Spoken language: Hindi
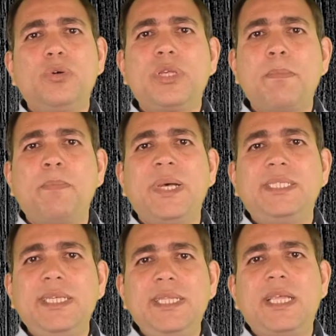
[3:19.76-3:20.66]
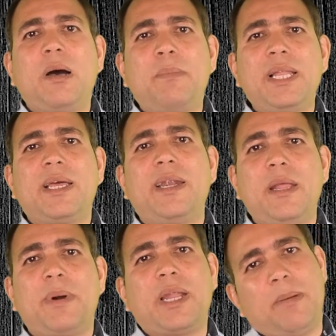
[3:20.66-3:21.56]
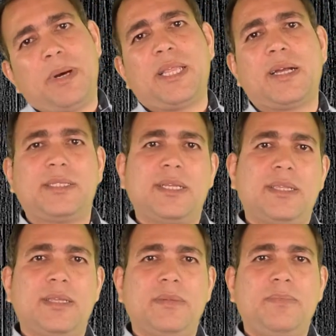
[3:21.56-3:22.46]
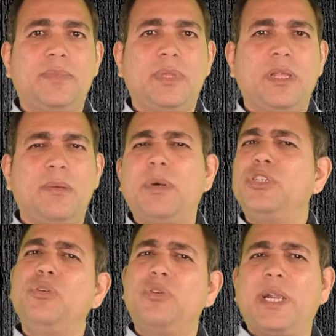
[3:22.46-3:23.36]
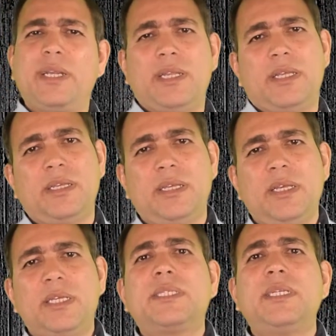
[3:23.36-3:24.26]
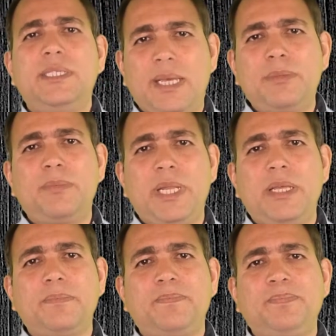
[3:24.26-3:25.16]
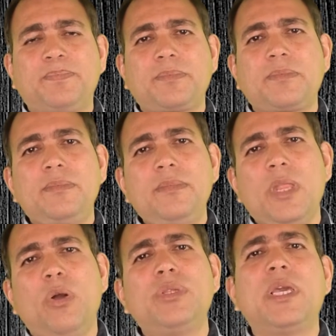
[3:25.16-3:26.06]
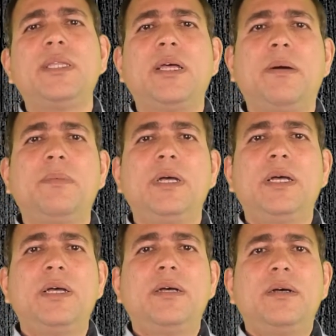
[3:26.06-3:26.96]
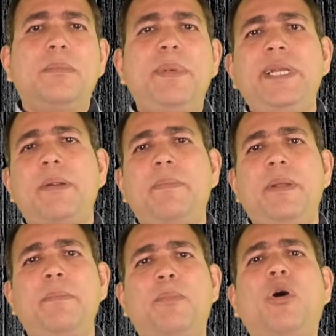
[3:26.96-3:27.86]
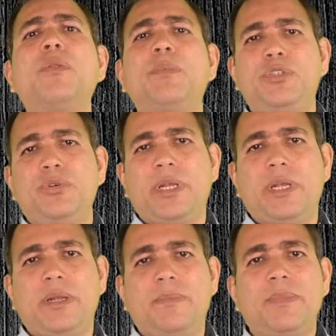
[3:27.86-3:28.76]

उसे मजीद अमल करने पर आमादा कर सकते हैं मशहूर राइटर है सर जेम्स बेरी उनकी किताब पीटर पैन बहुत मशहूर है